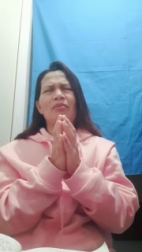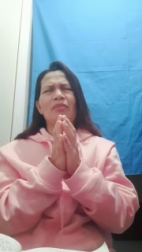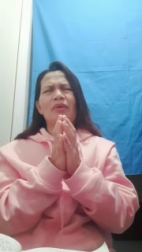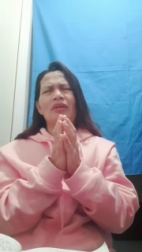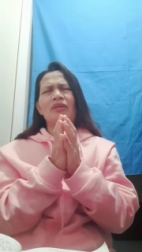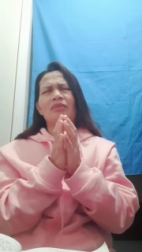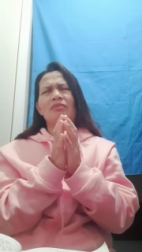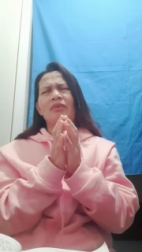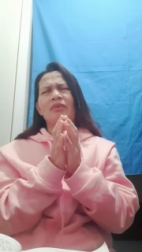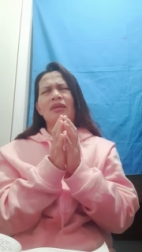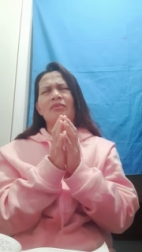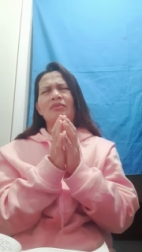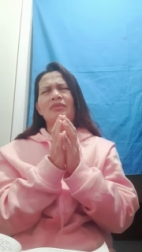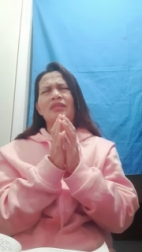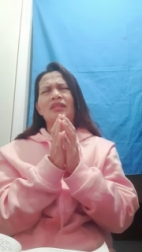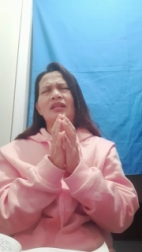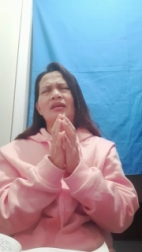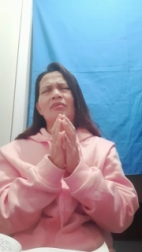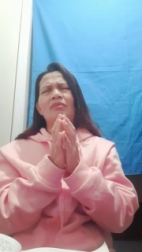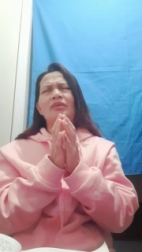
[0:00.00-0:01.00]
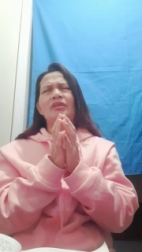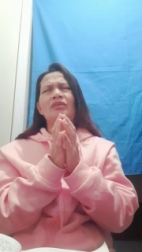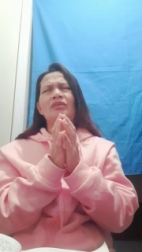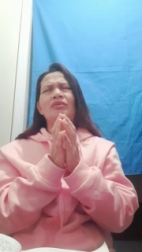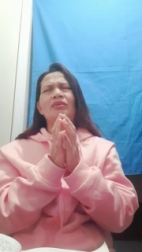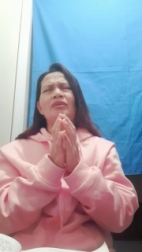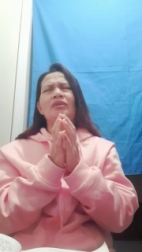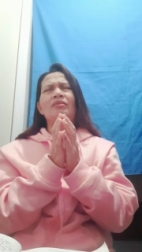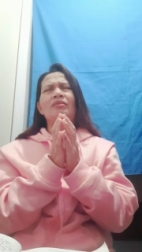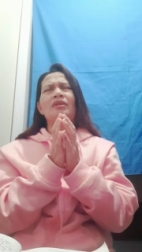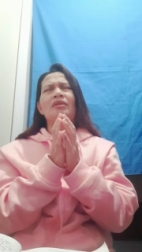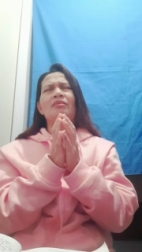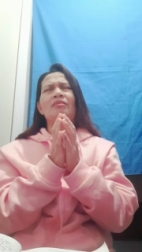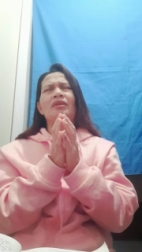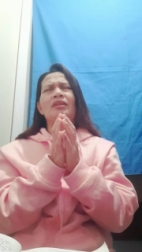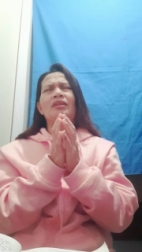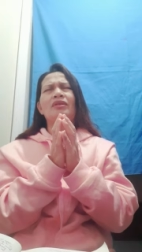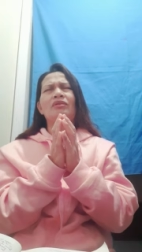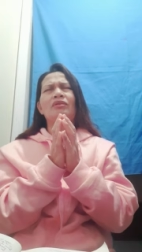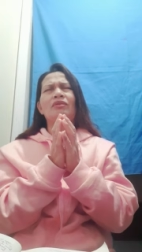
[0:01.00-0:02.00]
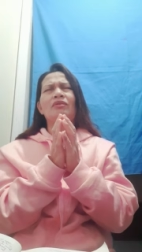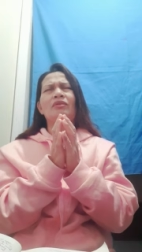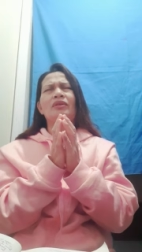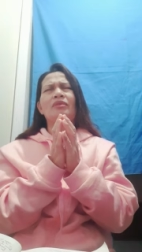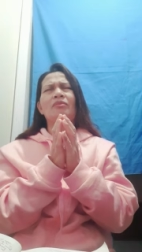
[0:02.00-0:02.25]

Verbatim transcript: Panginoon. Maraming salamat, Lord. Binabalik ko, Lord,